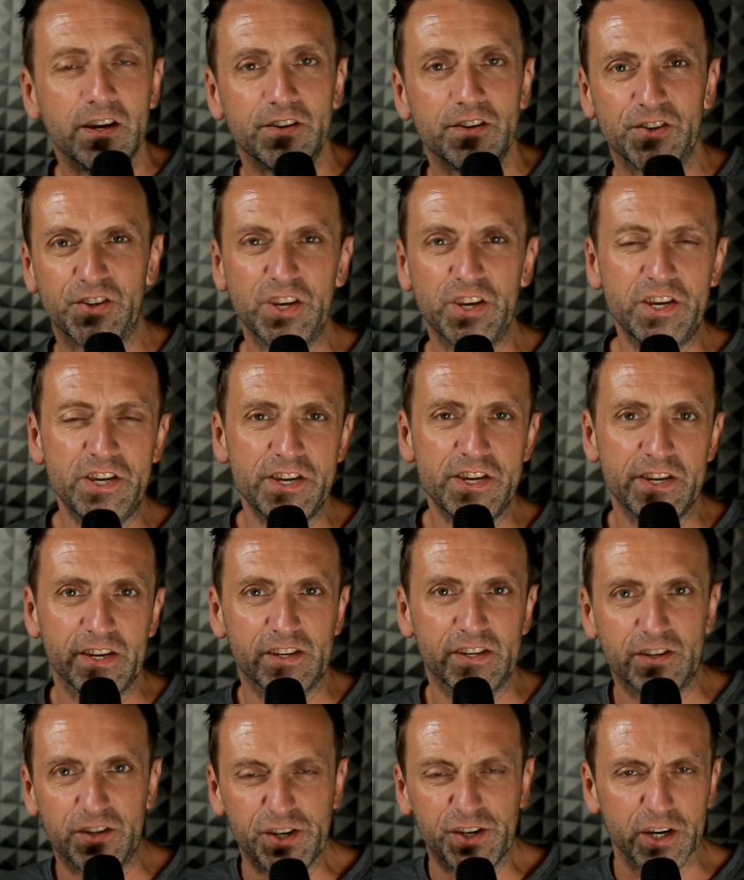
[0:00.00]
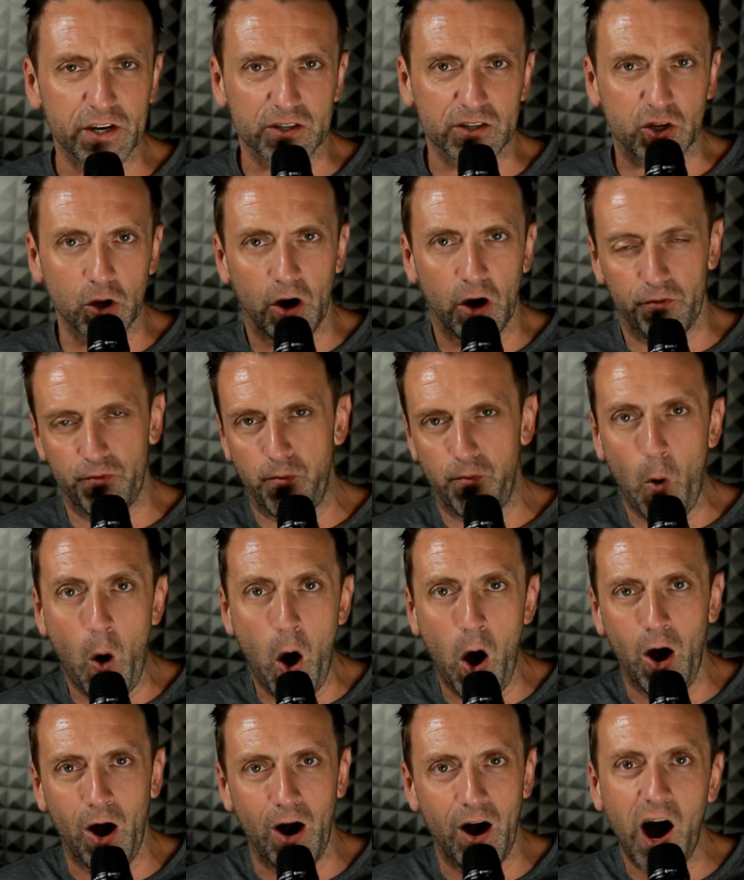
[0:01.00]
Die Gears of
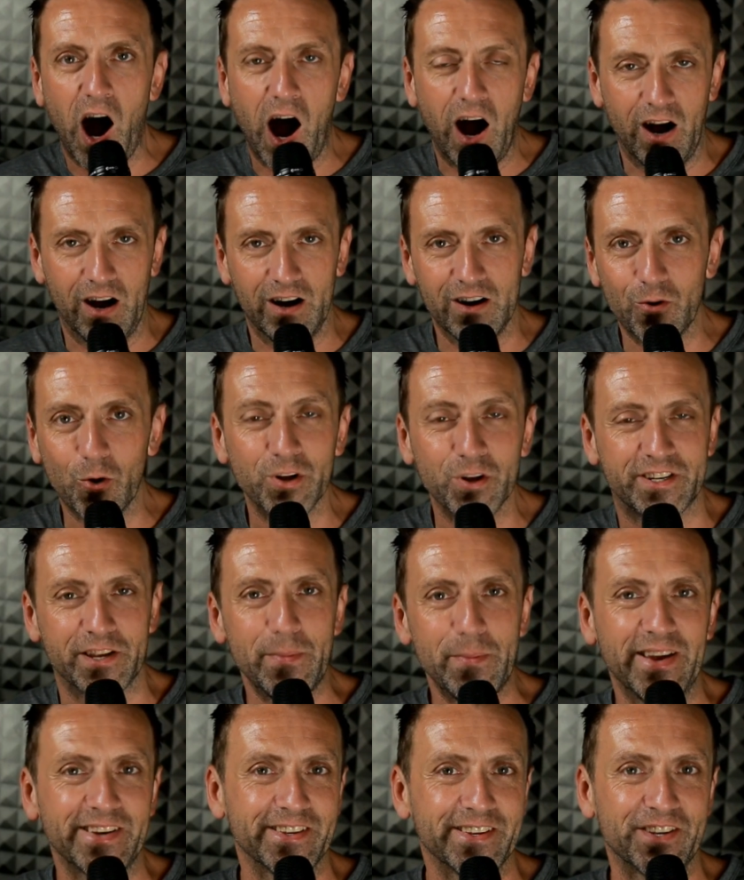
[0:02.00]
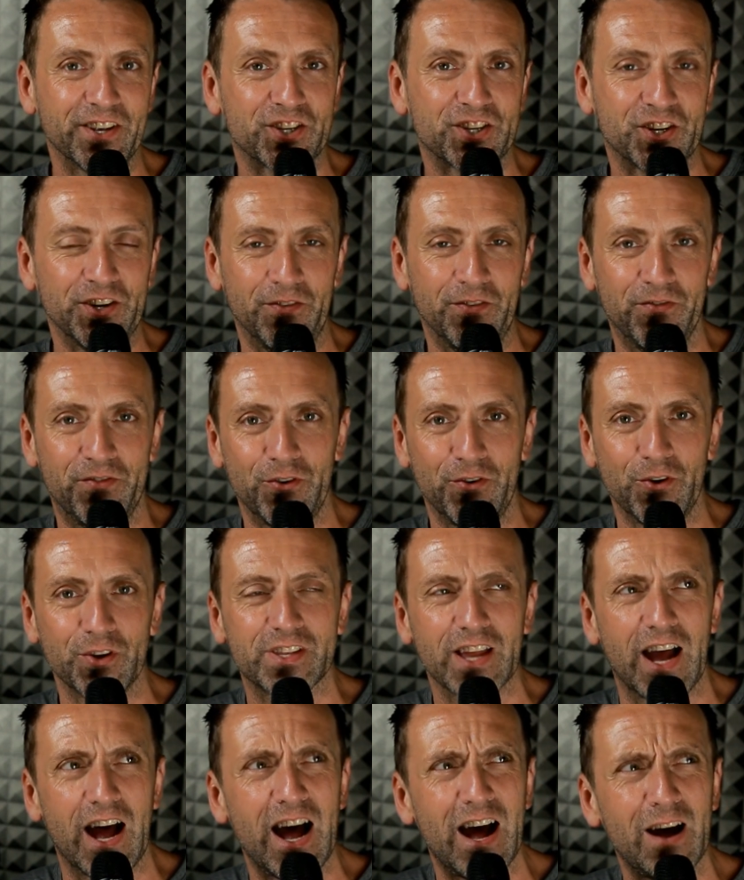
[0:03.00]
War Ultimate Edition
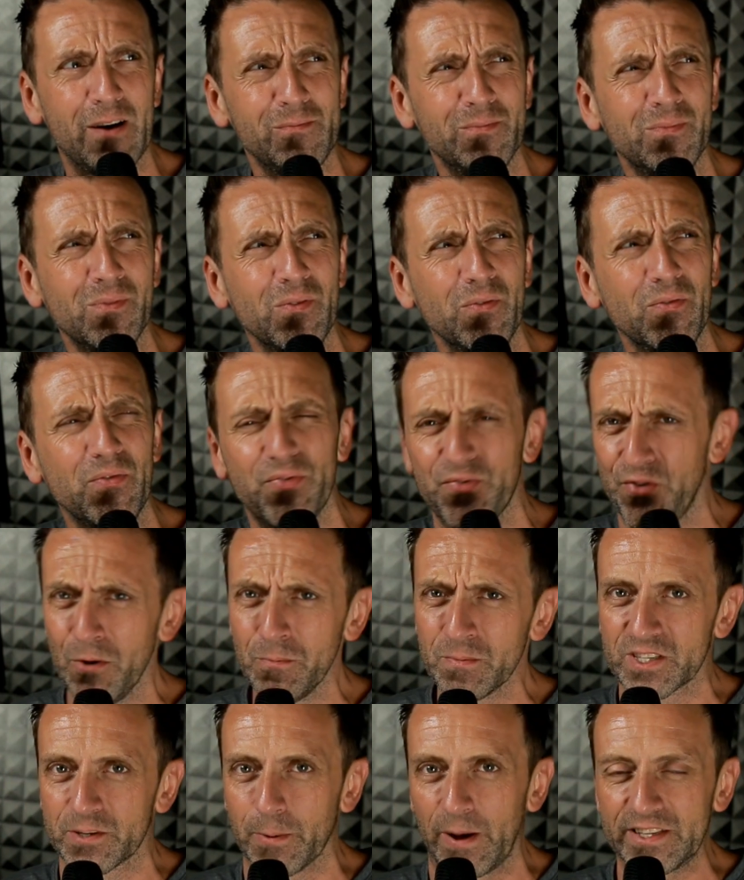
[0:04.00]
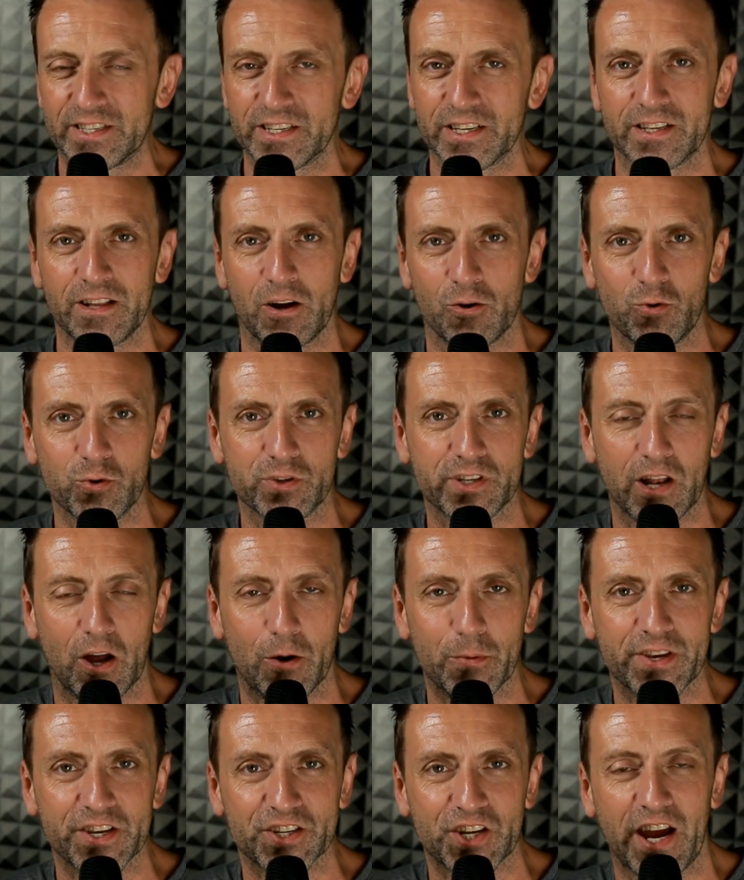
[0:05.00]
wird am 25. August,
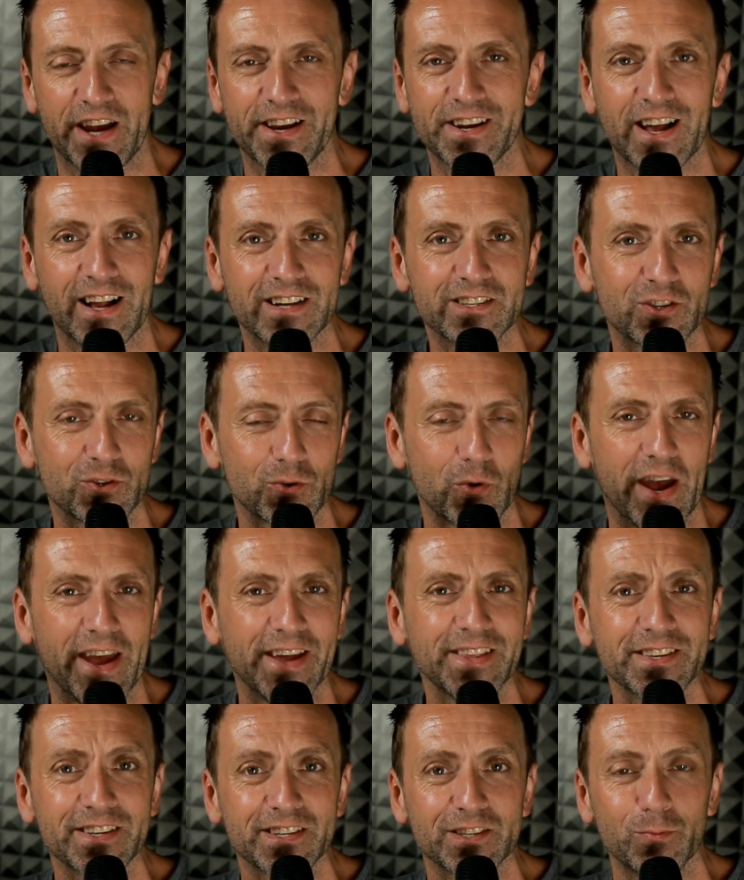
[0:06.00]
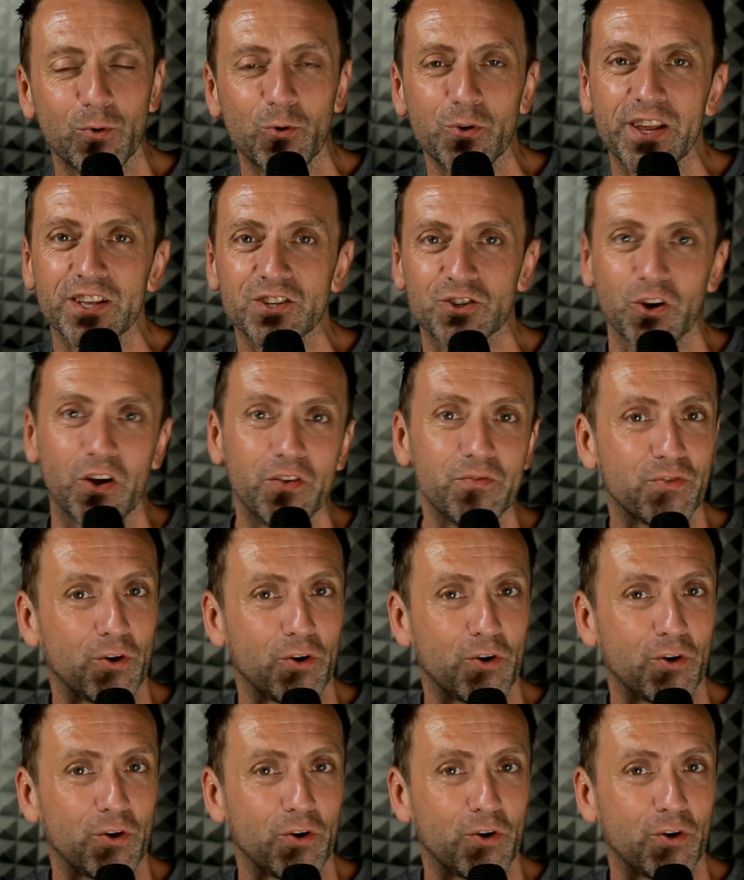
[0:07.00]
glaube ich, erscheinen. Also so Ende des Monats schon.